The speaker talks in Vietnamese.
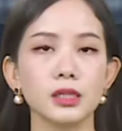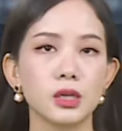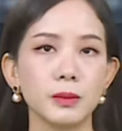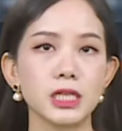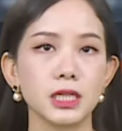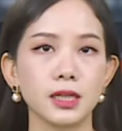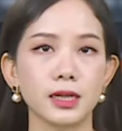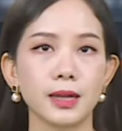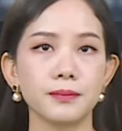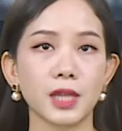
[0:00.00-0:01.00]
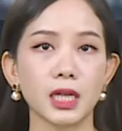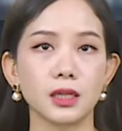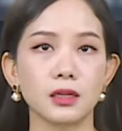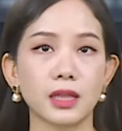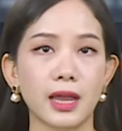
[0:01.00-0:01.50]
Chiều 19 tháng 5 tại
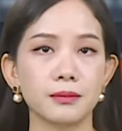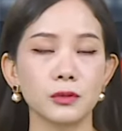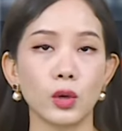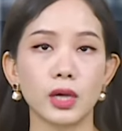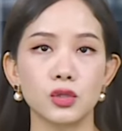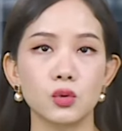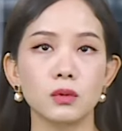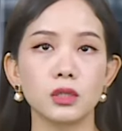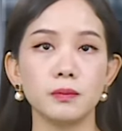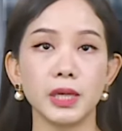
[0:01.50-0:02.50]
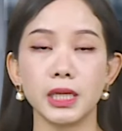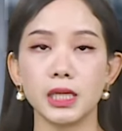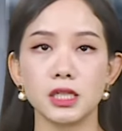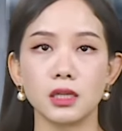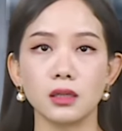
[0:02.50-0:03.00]
tầng 8 tòa chung cư mini
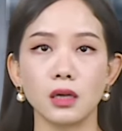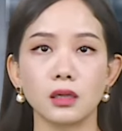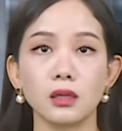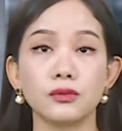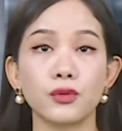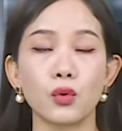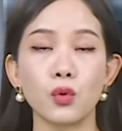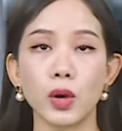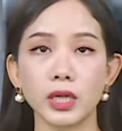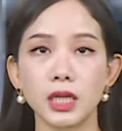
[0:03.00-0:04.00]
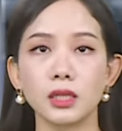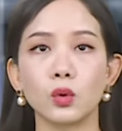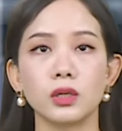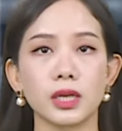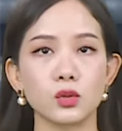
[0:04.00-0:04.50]
9 tầng ở phố Quan Nhân,
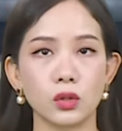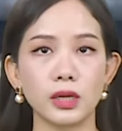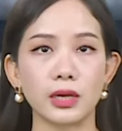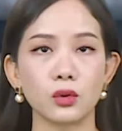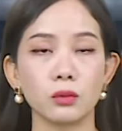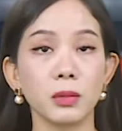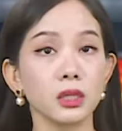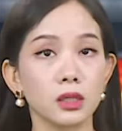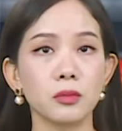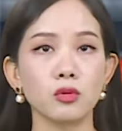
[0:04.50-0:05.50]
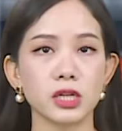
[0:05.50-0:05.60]
quận Thanh Xuân, Hà Nội bất ngờ bốc